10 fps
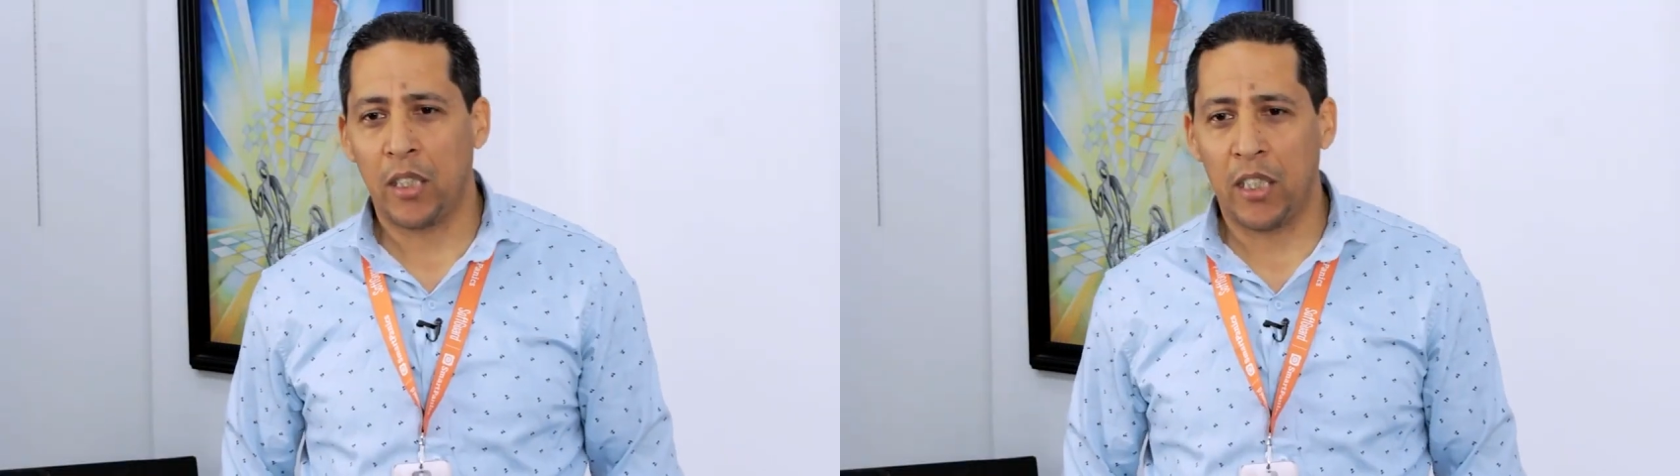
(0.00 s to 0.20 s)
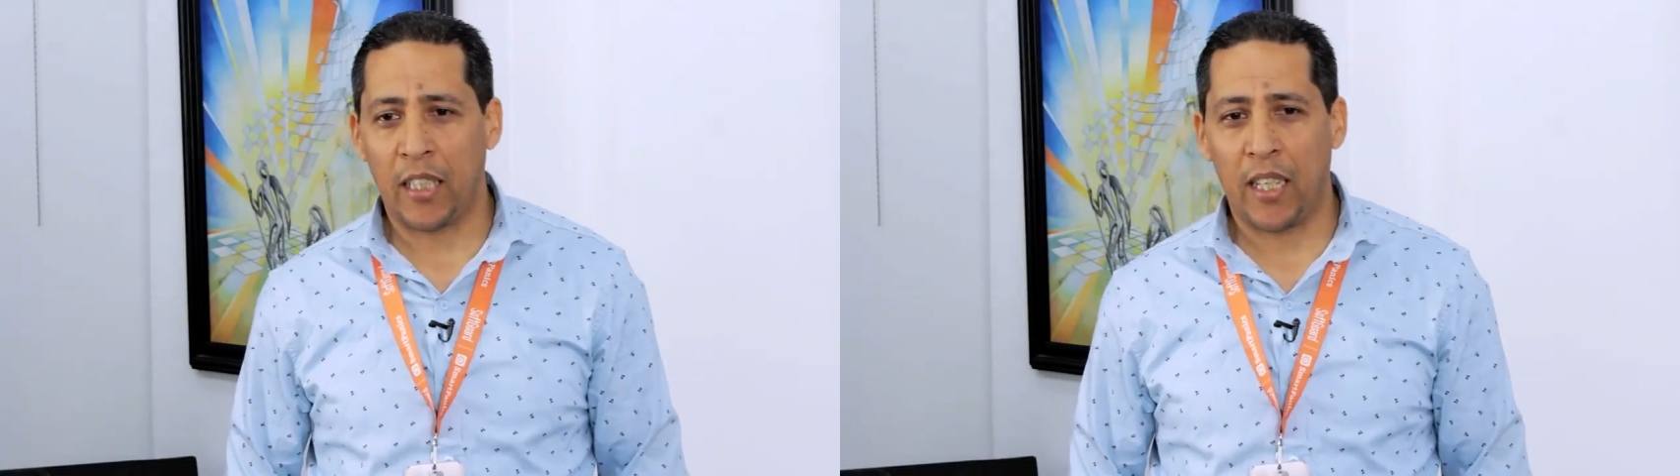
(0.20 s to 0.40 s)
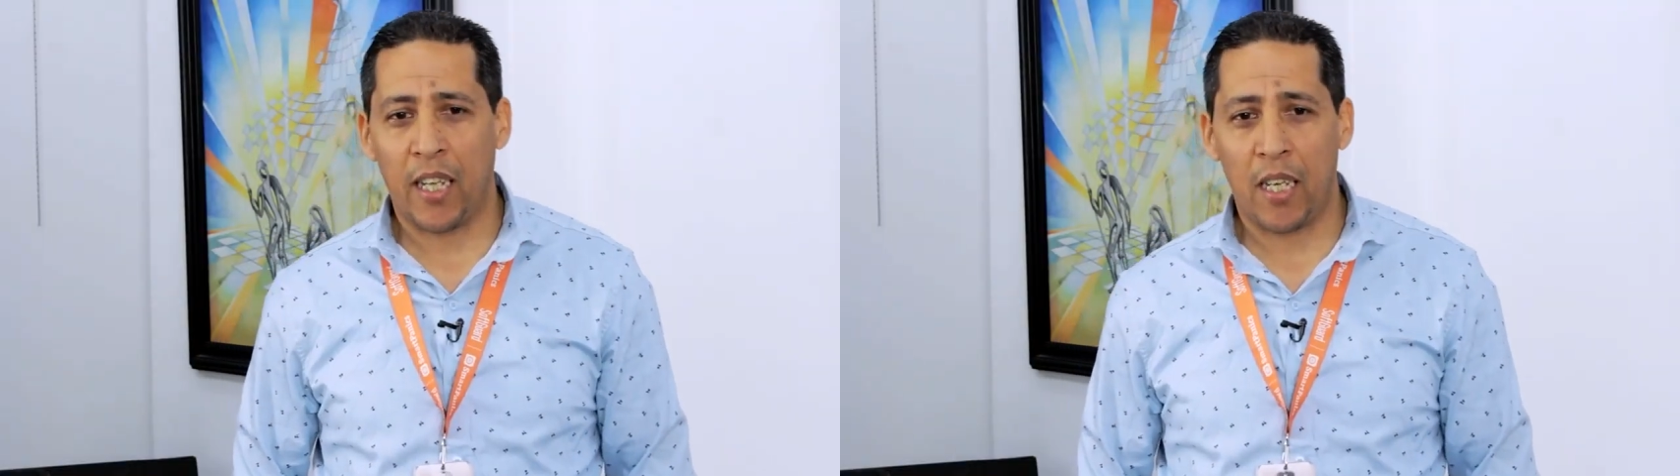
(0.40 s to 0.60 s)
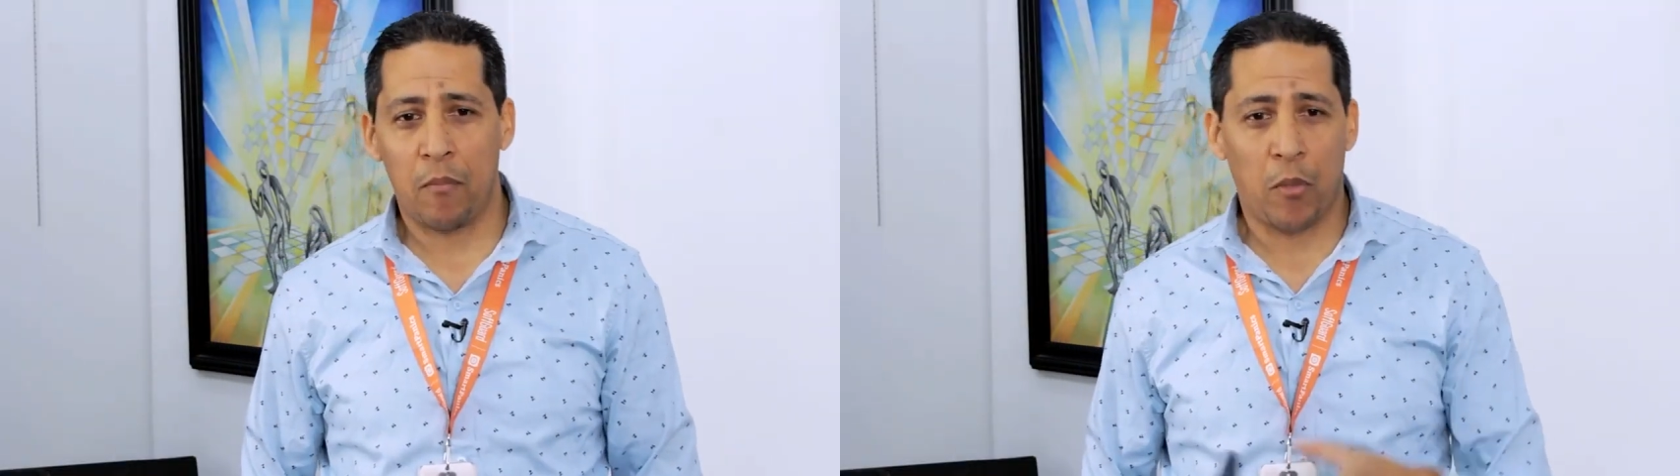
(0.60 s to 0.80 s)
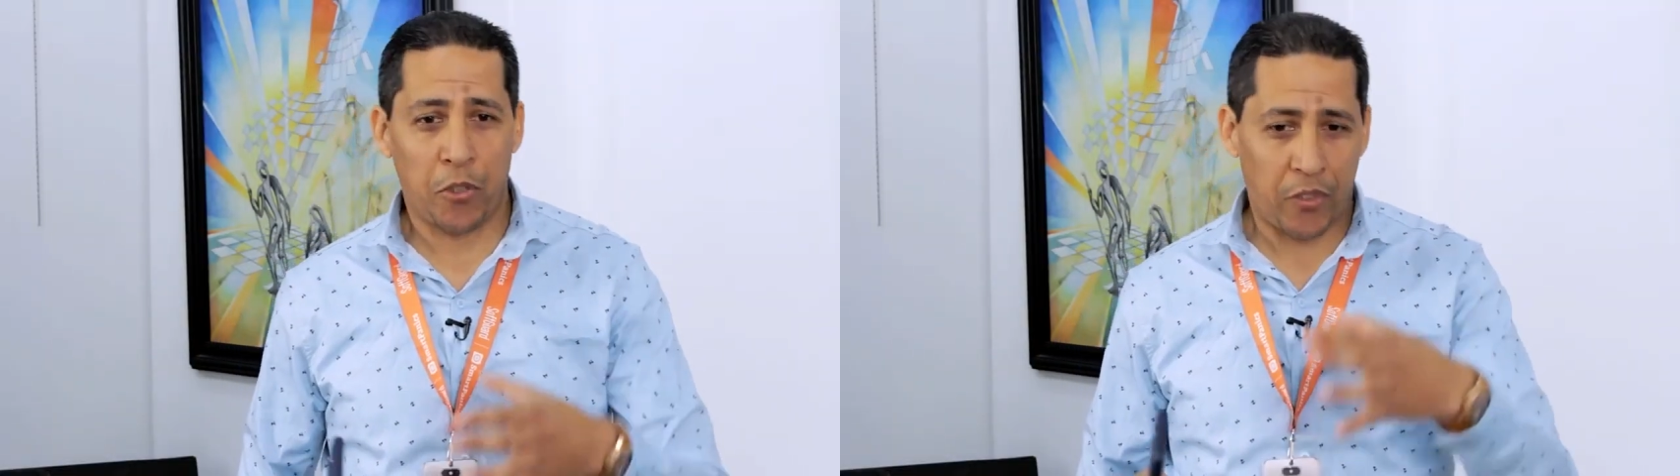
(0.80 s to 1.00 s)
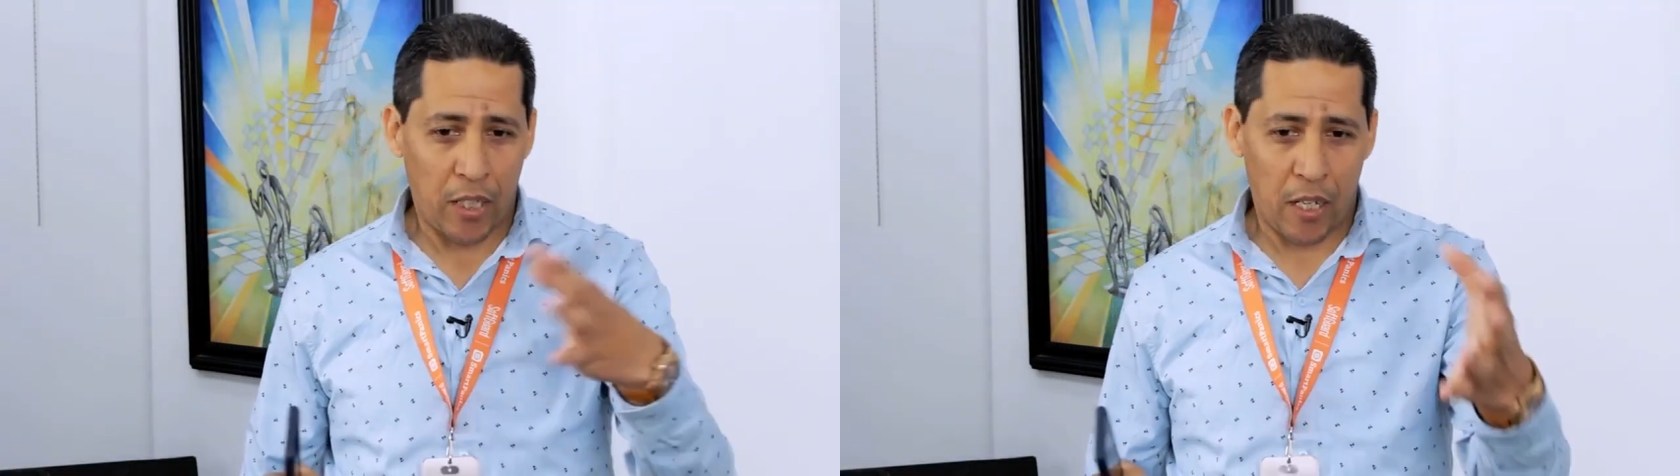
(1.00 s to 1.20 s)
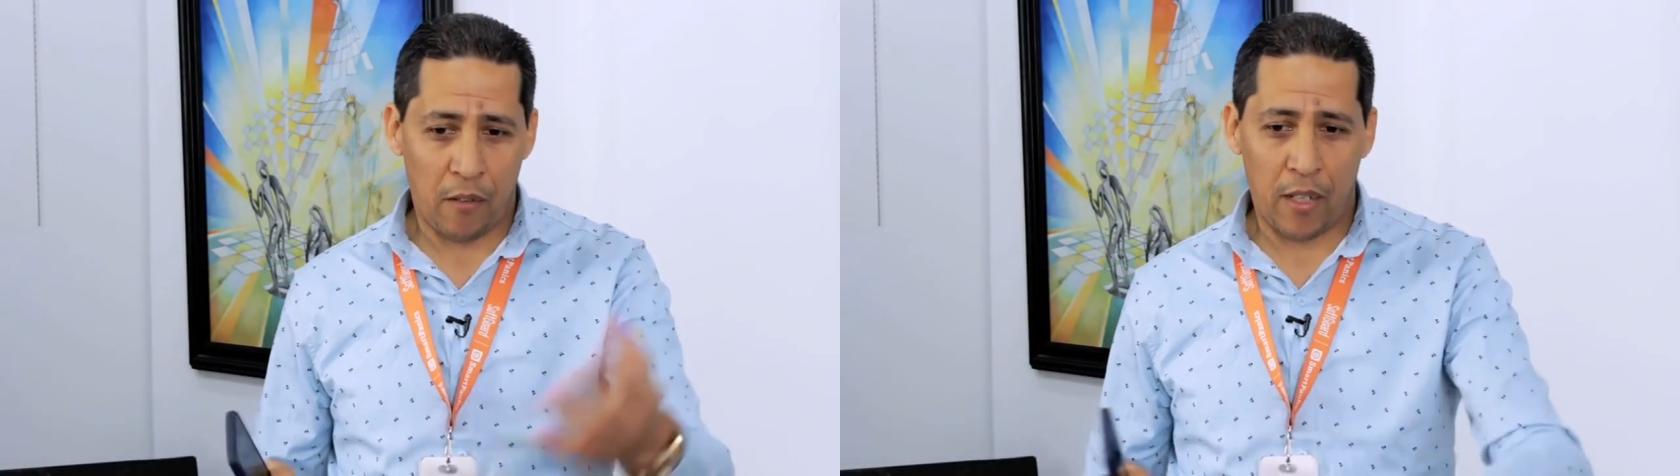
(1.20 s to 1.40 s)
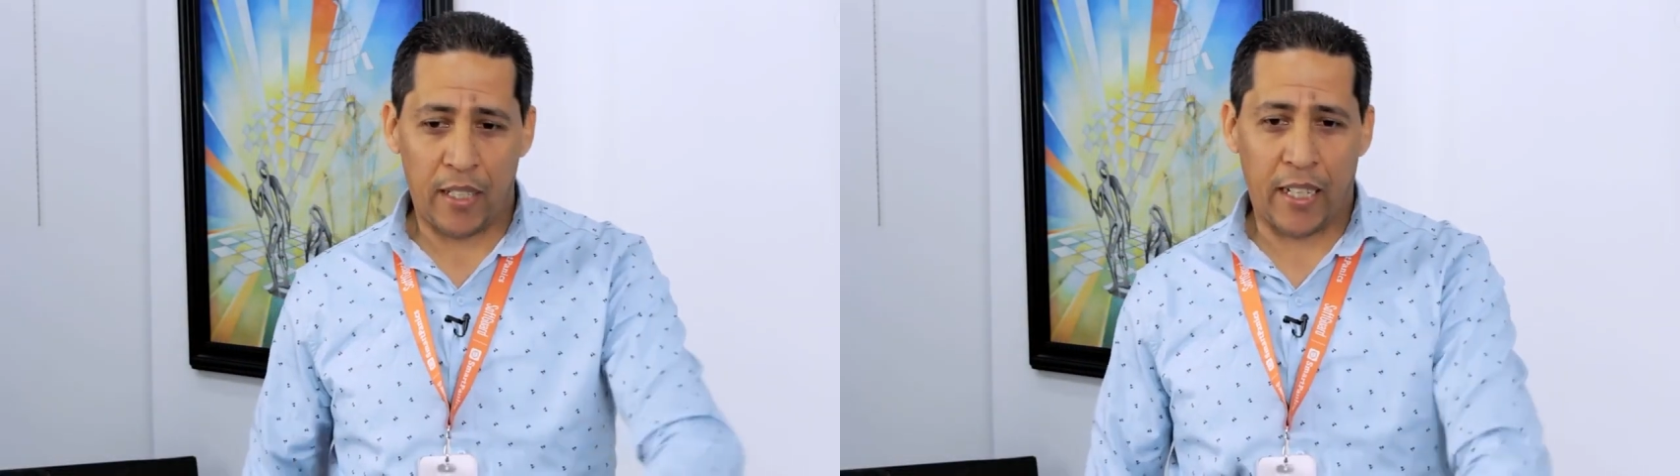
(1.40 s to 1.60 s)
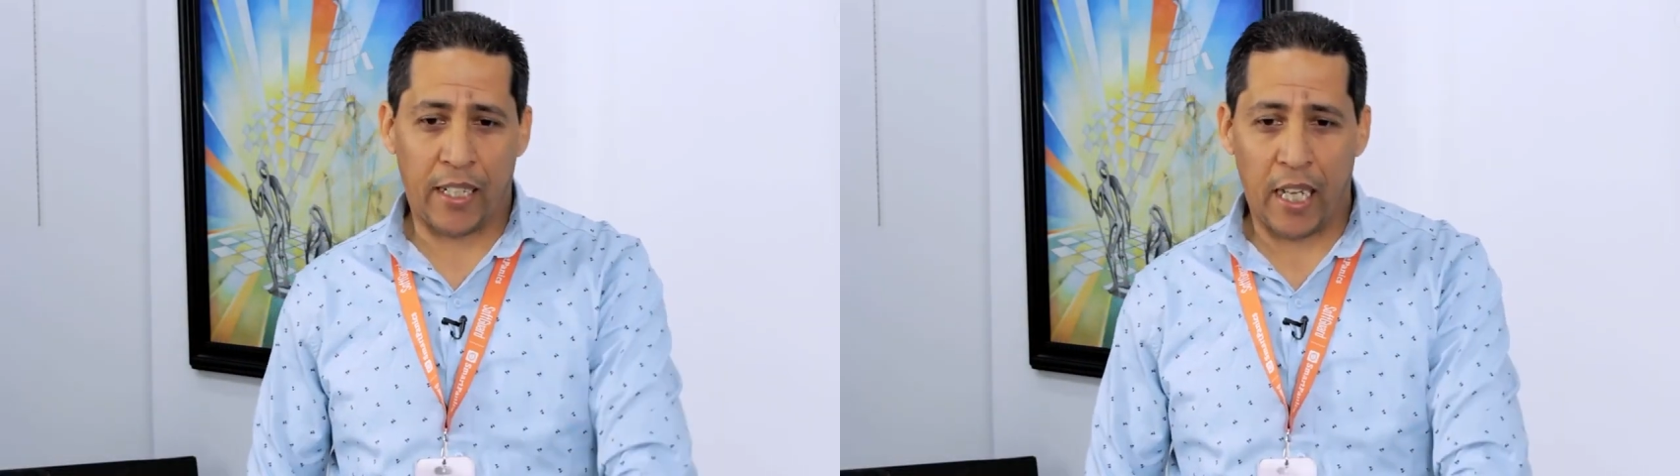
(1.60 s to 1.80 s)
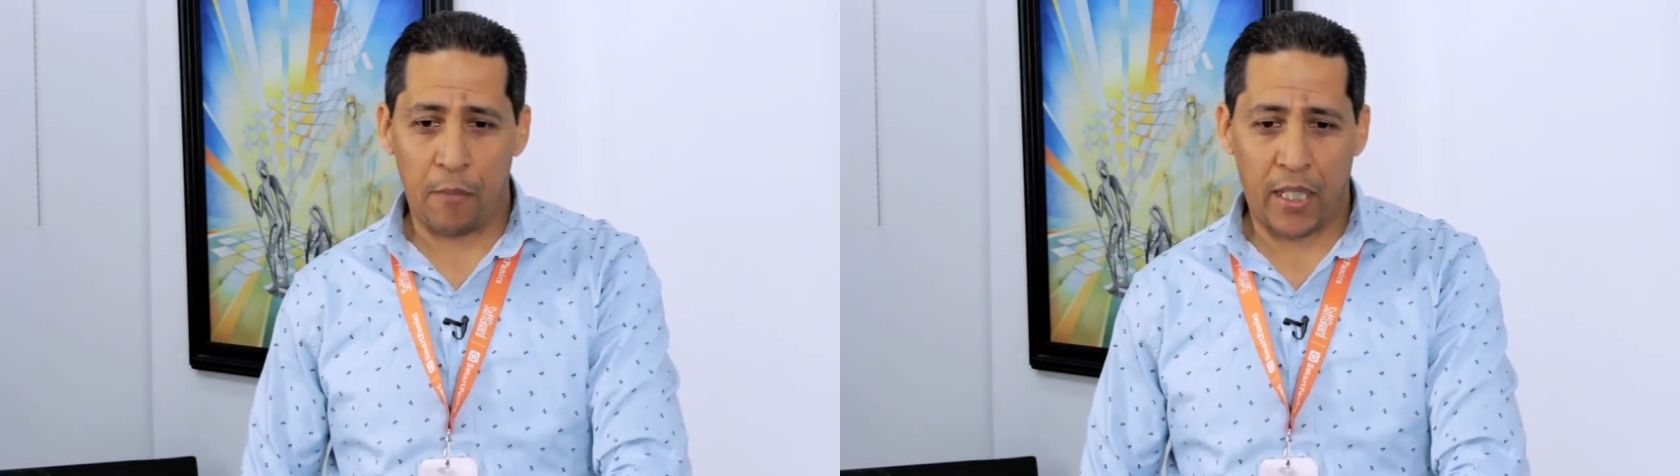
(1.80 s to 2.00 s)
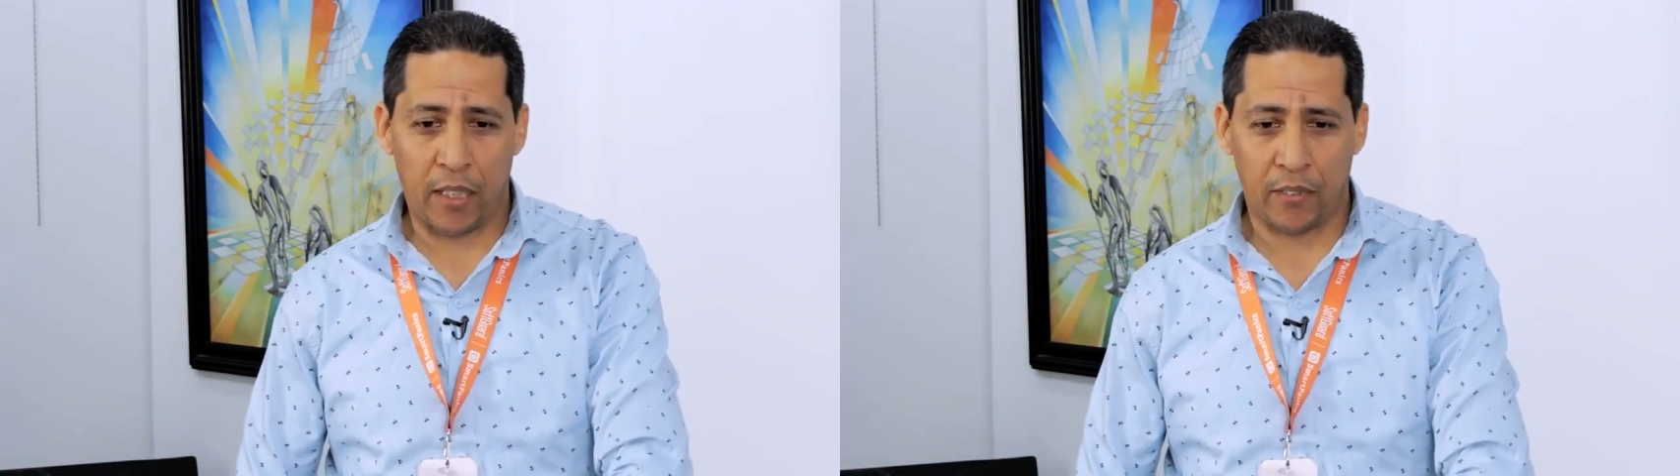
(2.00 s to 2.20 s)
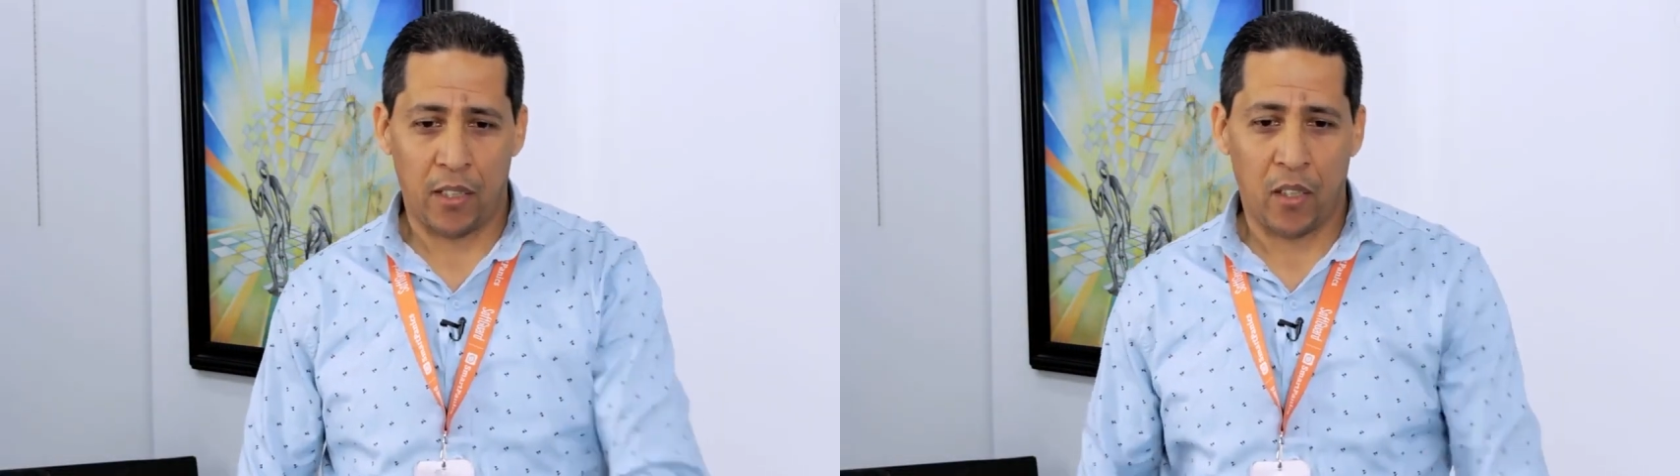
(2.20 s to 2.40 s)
y que él mostraba las cámaras,